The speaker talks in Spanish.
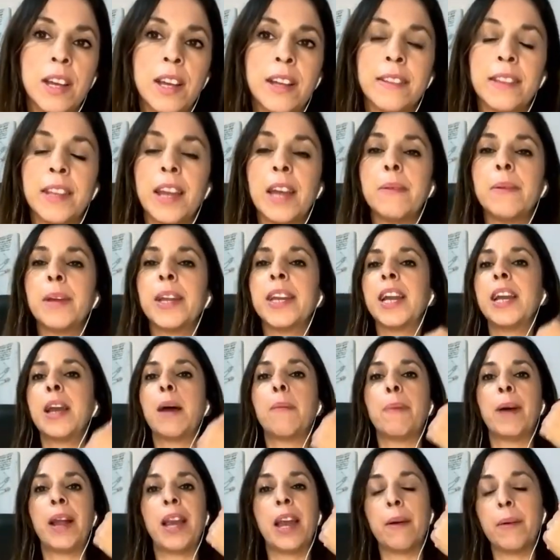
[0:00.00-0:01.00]
De ahí viene la
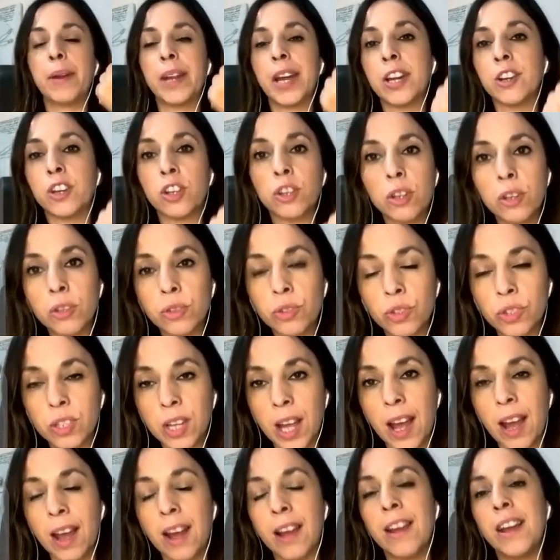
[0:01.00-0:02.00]
palabra
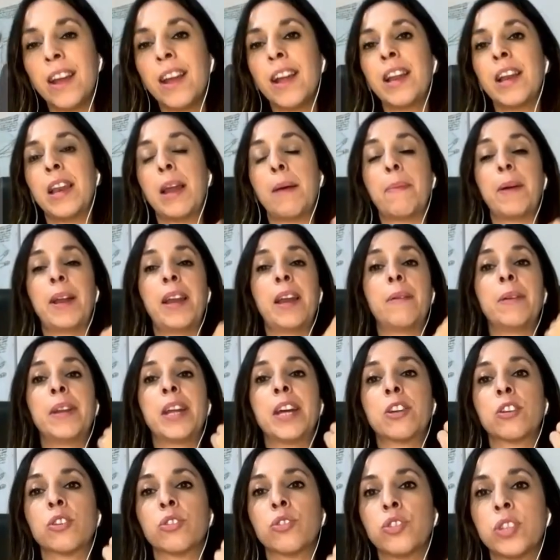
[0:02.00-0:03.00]
rosa, la palabra
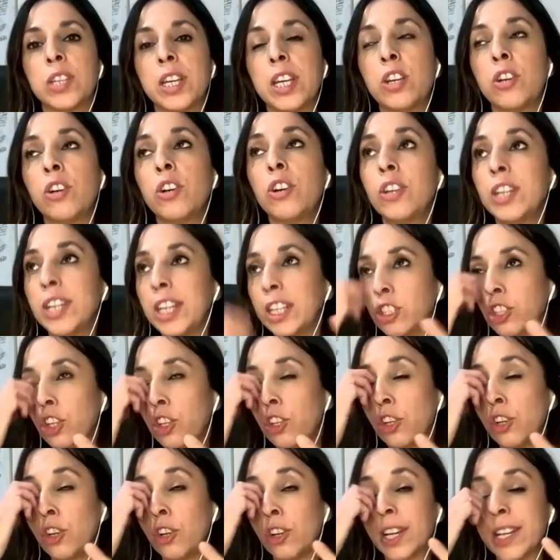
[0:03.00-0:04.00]
rocío y
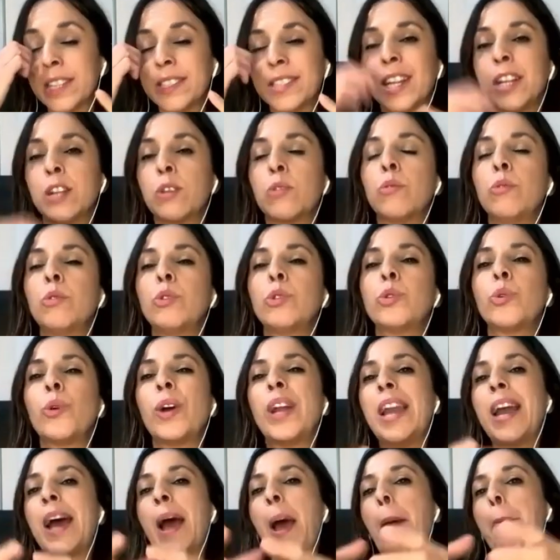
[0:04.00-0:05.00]
todo lo que es el culto a
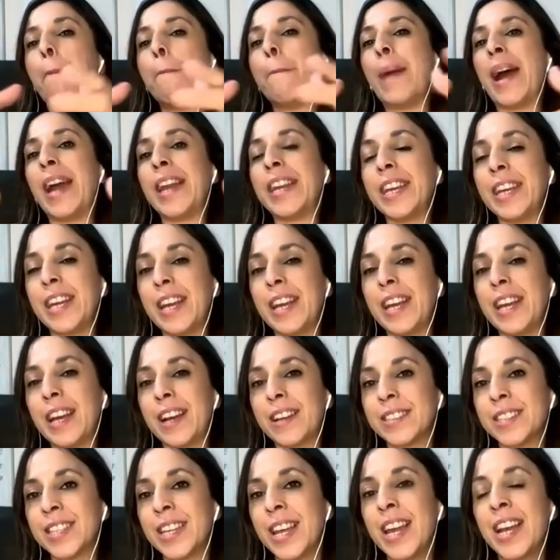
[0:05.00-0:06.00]
las
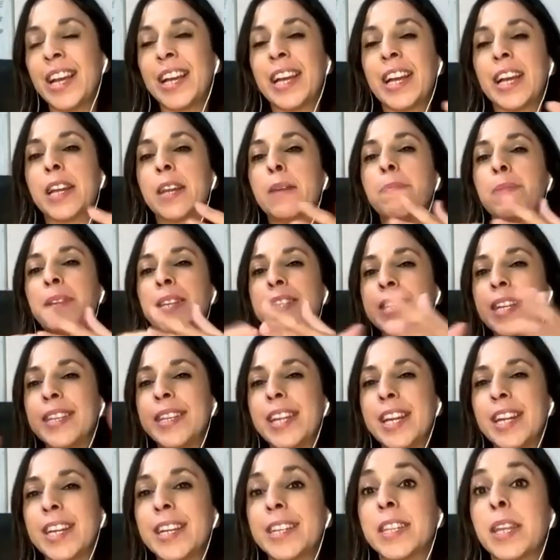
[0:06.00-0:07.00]
Marías que representan
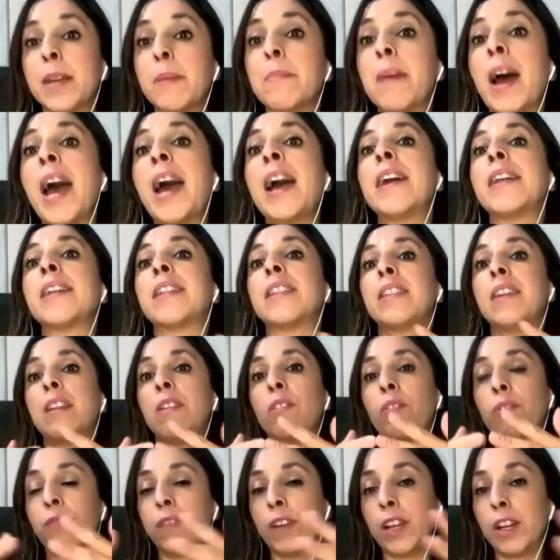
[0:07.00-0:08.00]
este mar de
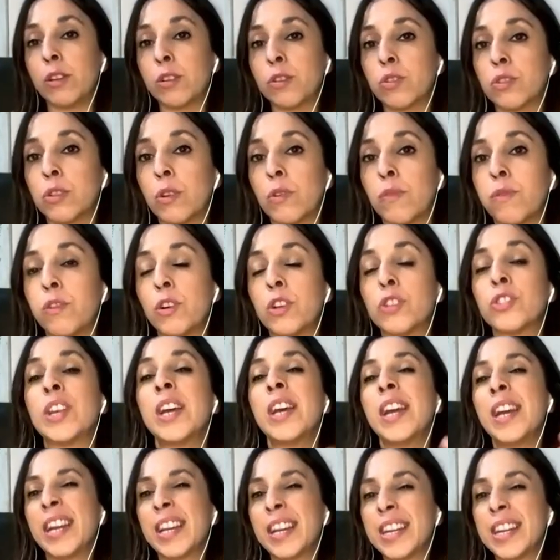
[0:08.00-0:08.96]
los filósofos, que